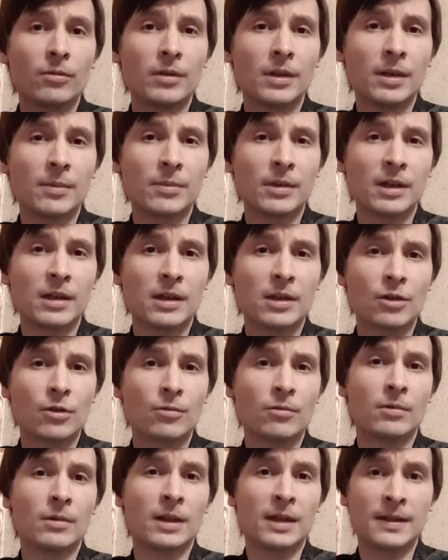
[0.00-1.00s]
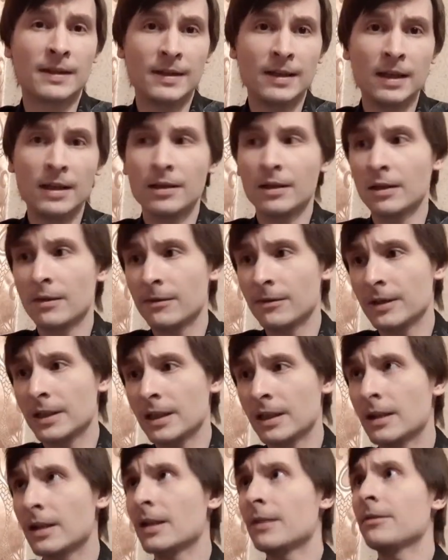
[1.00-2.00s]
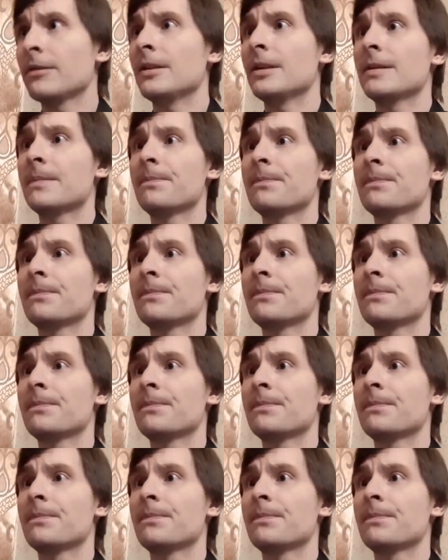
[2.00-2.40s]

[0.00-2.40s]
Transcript: я покажу отдельно на фотографии.